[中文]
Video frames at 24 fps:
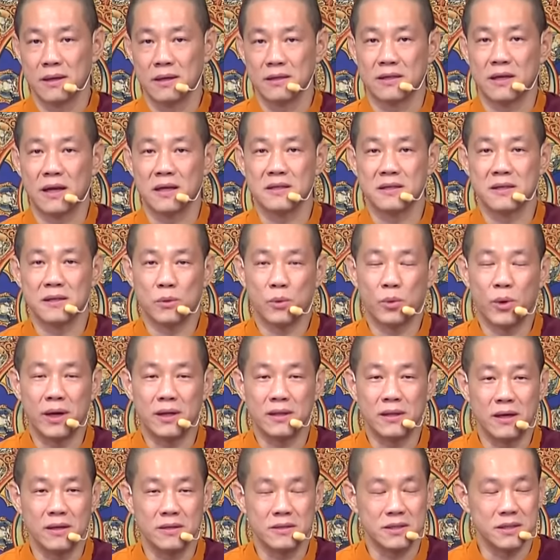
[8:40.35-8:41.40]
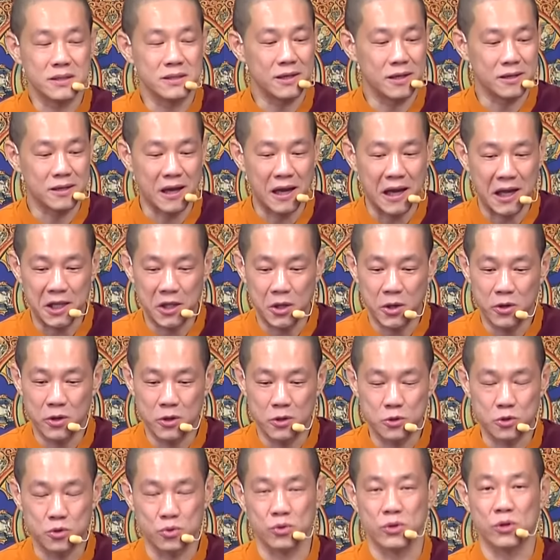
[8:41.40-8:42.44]
他这个外道邪教，他都
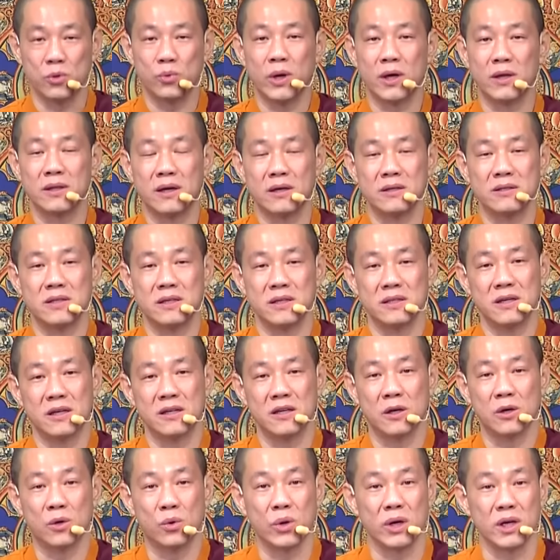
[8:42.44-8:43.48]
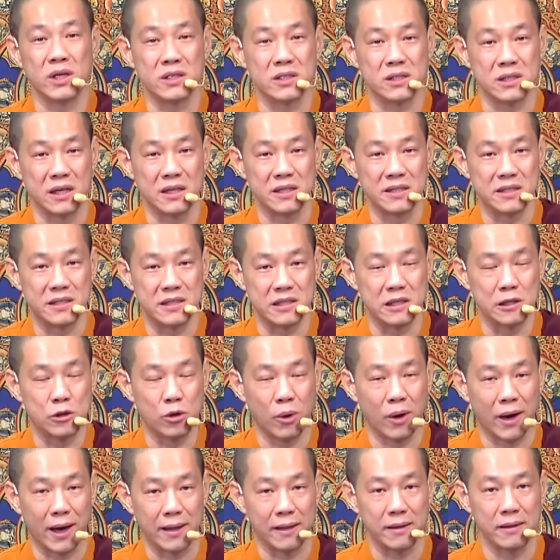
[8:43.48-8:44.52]
有属于外道邪教的鬼神集
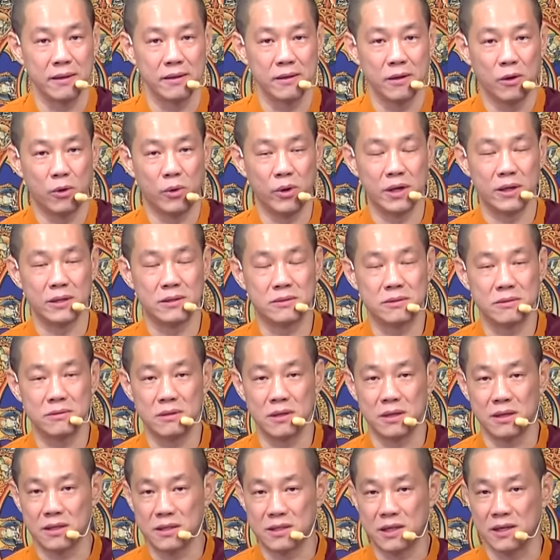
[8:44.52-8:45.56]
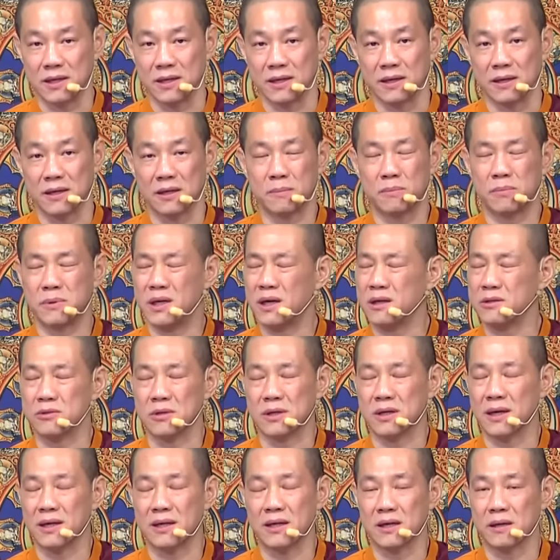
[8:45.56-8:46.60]
团汇聚而成，你不要去
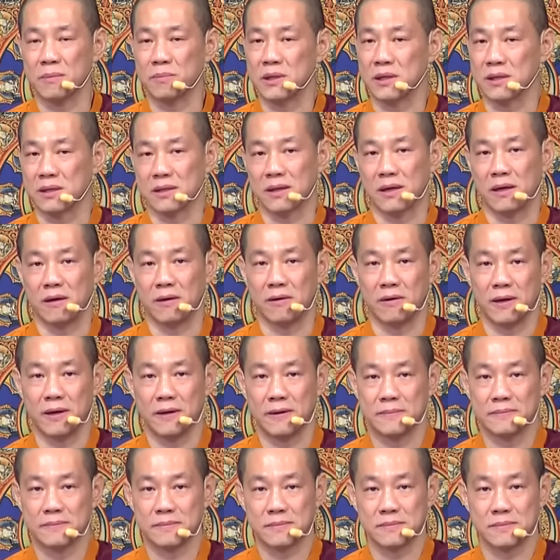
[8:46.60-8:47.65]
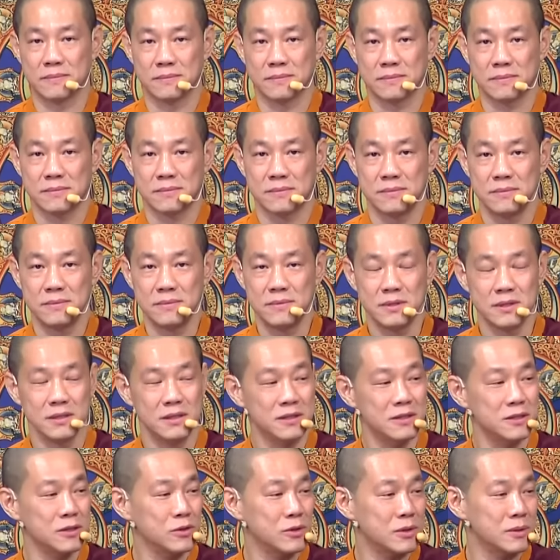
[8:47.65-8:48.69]
看那个频道啊。
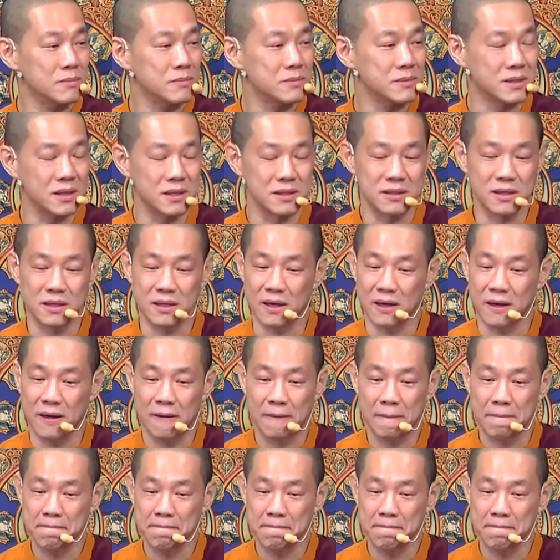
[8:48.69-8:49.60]
甚至我们在这个